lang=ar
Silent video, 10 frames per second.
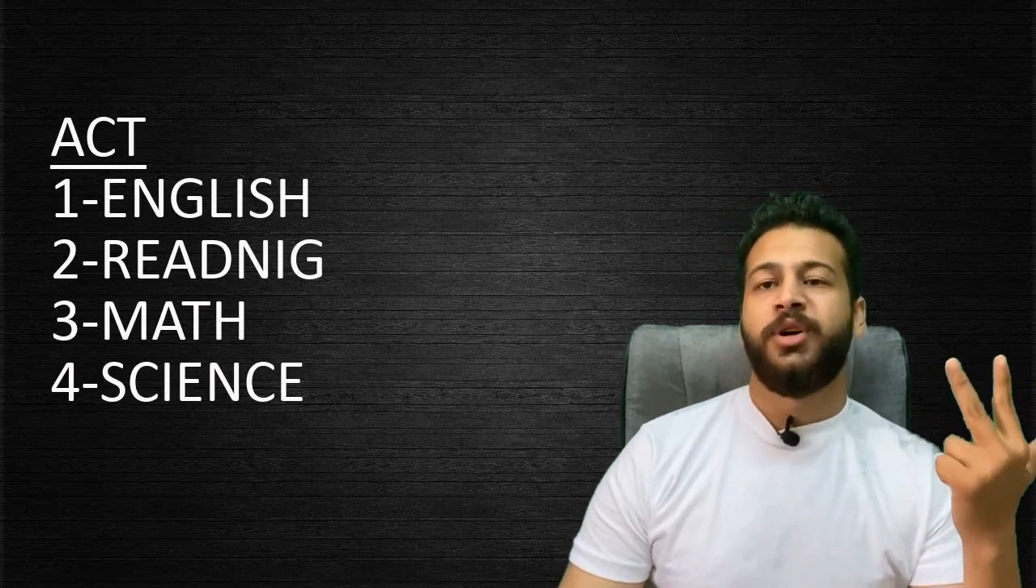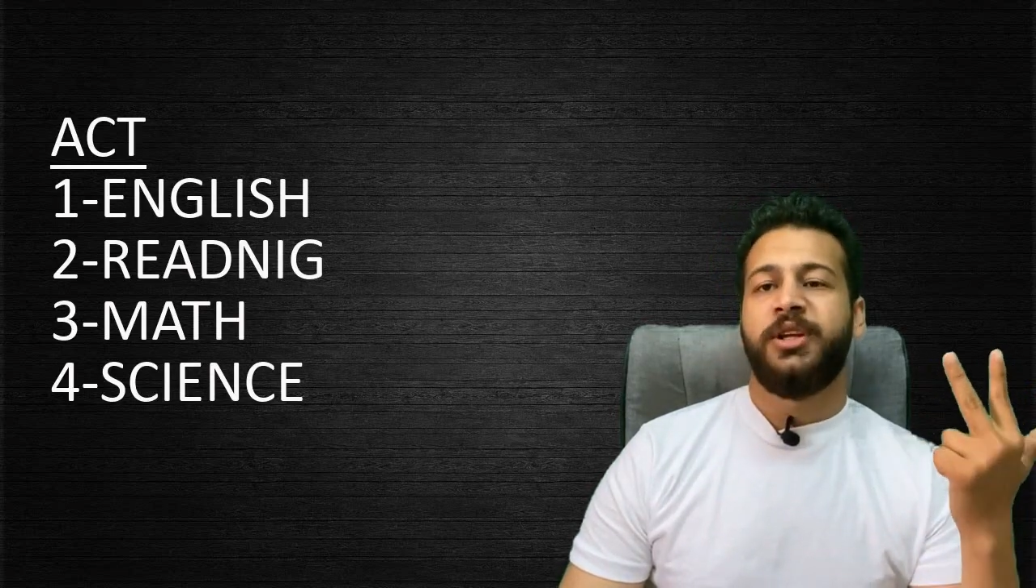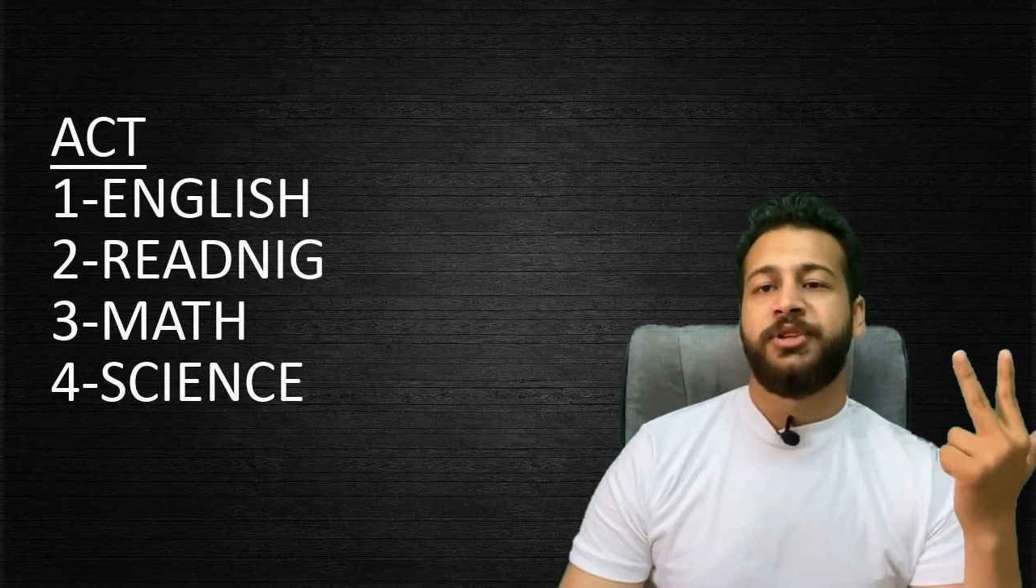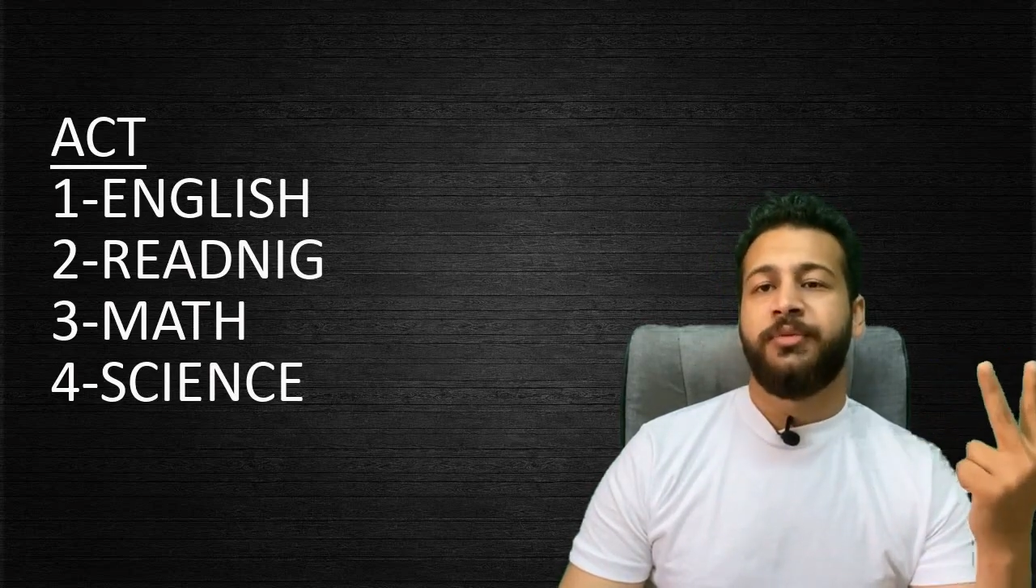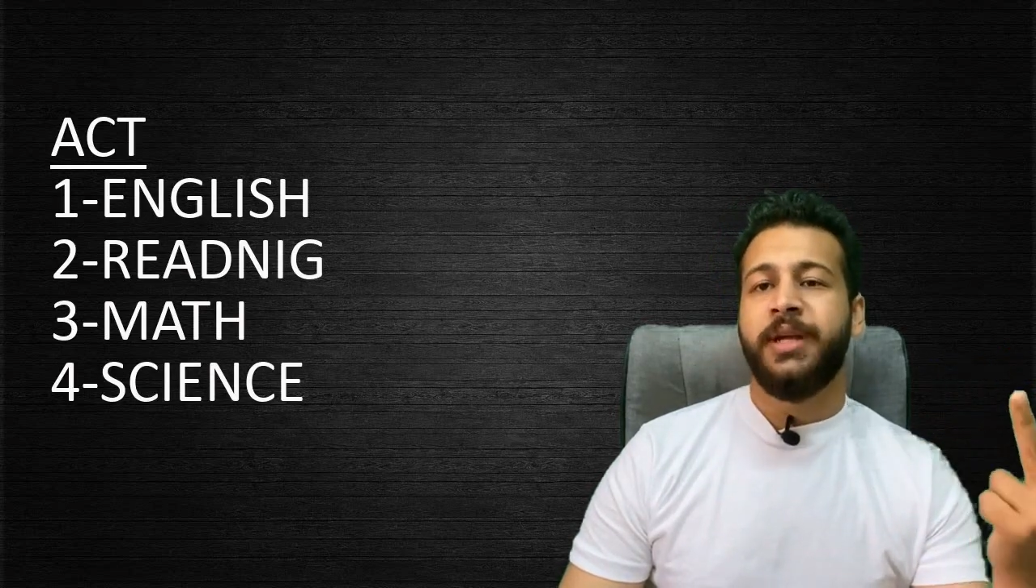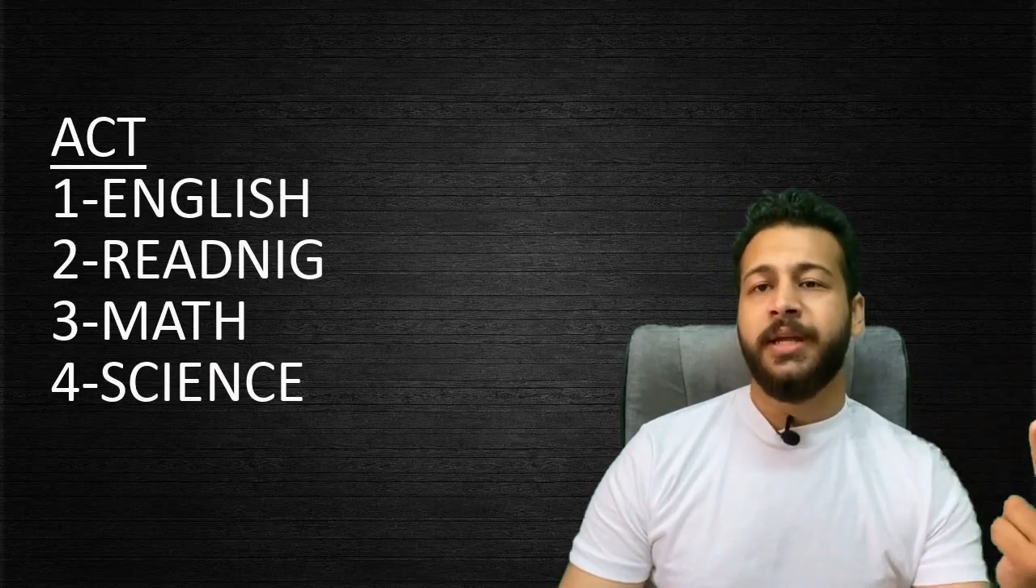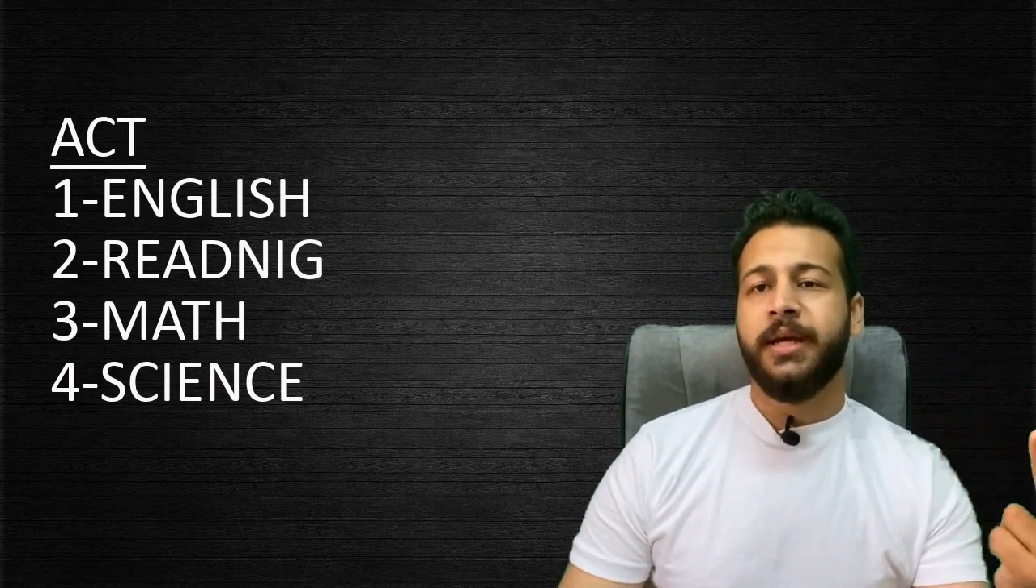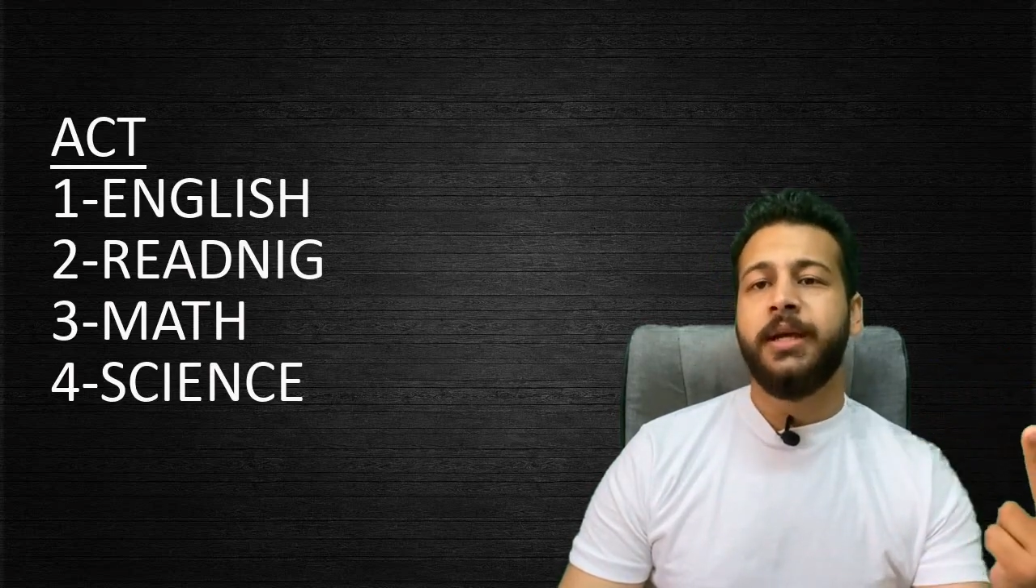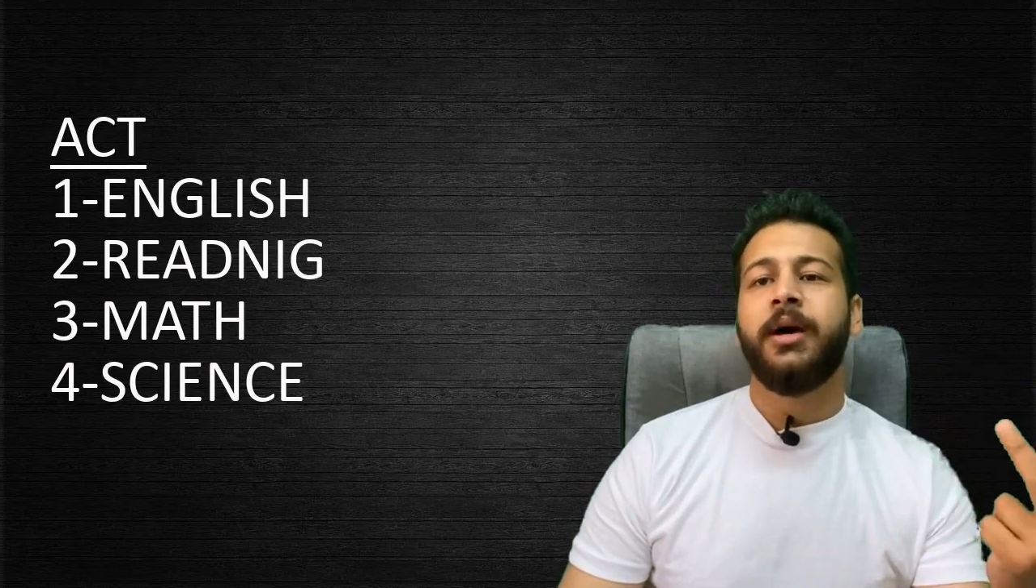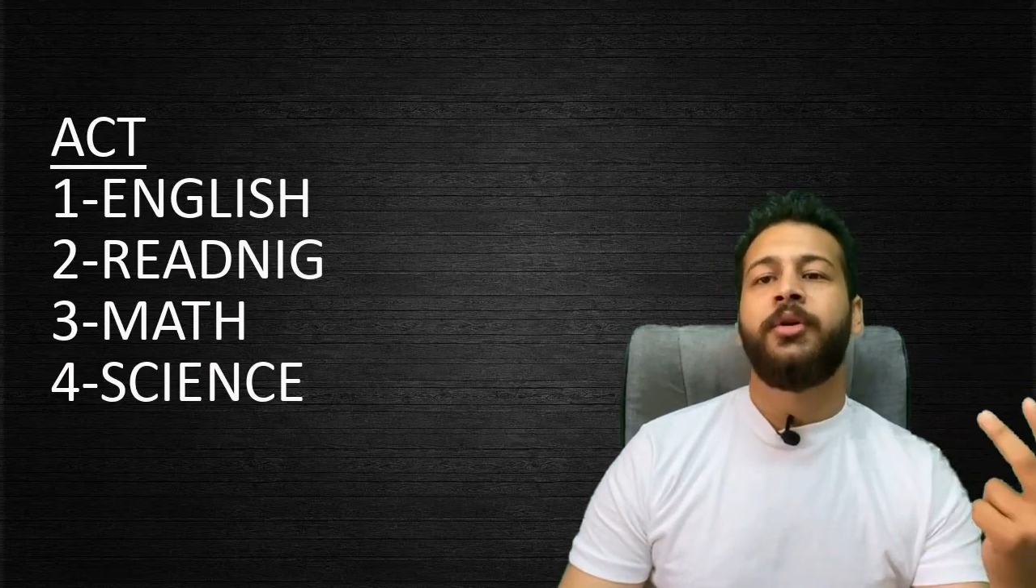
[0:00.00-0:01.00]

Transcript: بورت Reading